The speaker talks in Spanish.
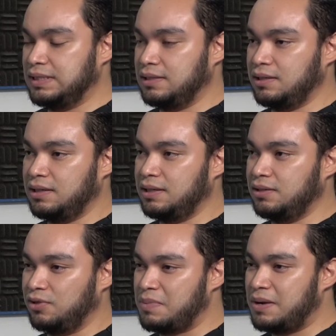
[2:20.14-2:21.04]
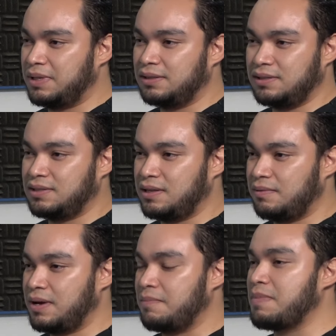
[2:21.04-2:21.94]
y, normalmente se
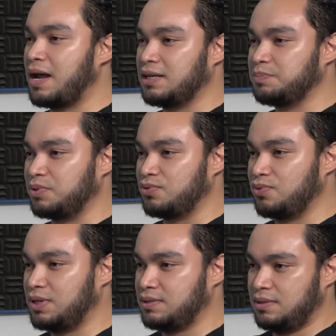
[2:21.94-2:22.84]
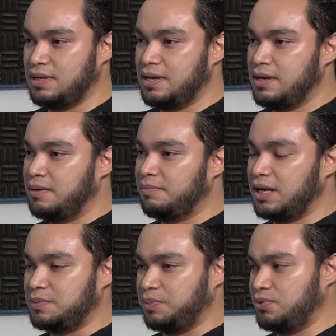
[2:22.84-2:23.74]
debe a malas posturas.
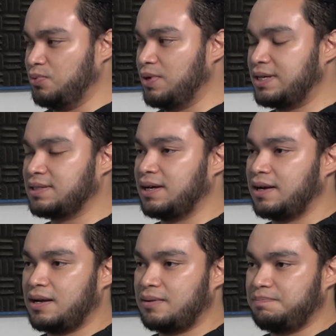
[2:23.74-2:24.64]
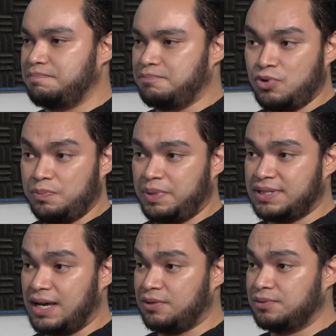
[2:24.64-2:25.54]
Malas posturas, cargar muy
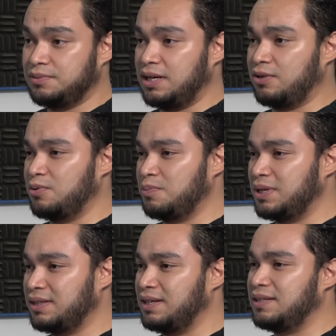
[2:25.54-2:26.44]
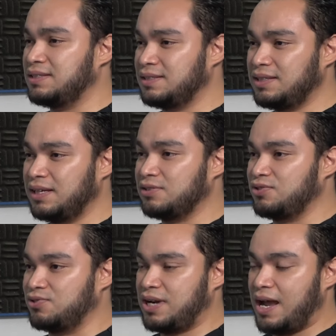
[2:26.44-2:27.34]
pesado, la columna tiene
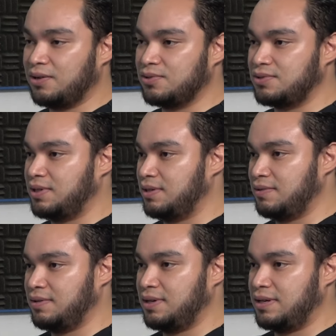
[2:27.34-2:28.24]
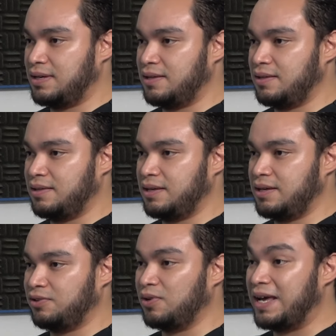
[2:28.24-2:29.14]
ciertos rangos
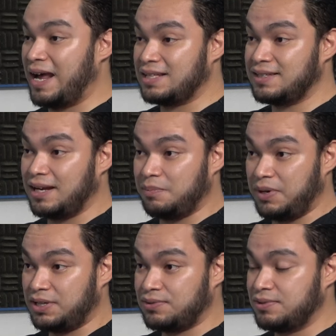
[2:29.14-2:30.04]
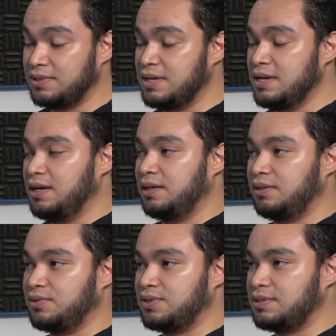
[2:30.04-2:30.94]
de, tolerancia al peso.
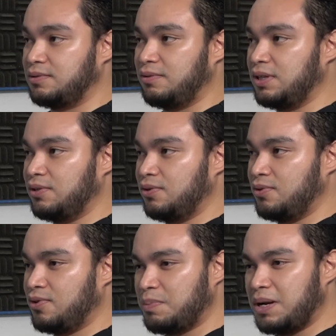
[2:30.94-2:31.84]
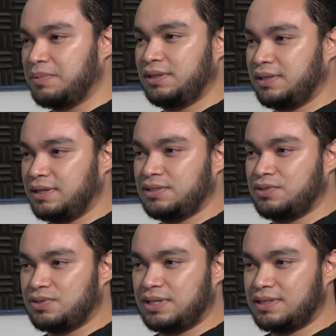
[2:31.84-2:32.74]
Entonces, cuando normalmente
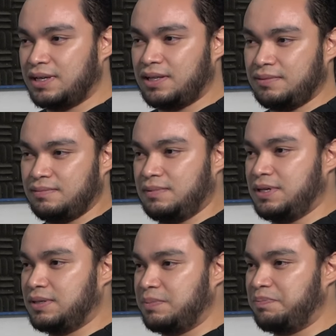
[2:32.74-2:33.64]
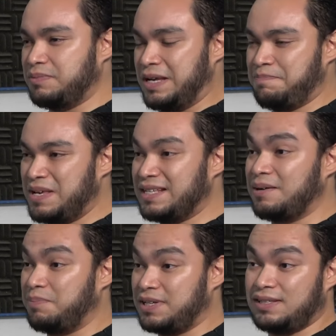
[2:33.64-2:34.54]
esto se excede, eh, se
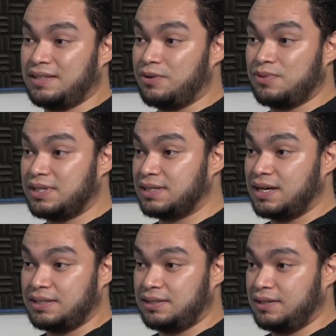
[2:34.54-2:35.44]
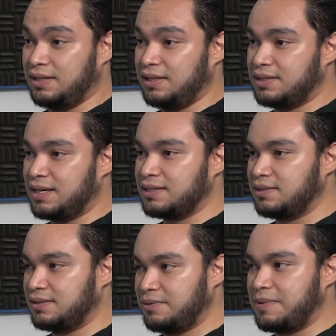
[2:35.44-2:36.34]
empieza a presentar un desgaste. El
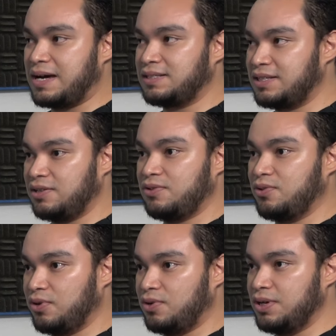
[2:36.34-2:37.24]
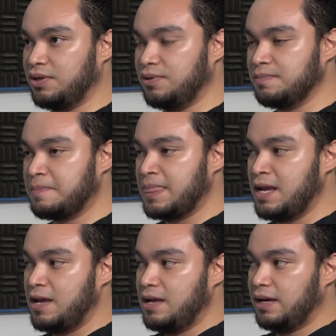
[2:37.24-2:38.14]
desgaste se va haciendo crónico.
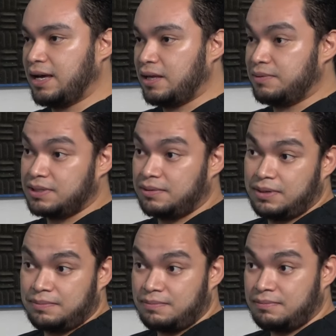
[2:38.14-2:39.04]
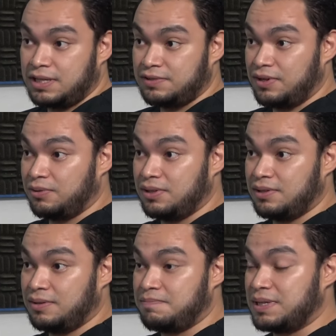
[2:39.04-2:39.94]
Cada vez se ve más
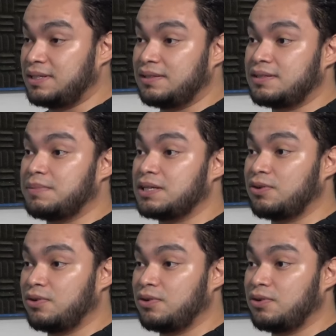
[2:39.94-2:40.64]
frecuente en pacientes más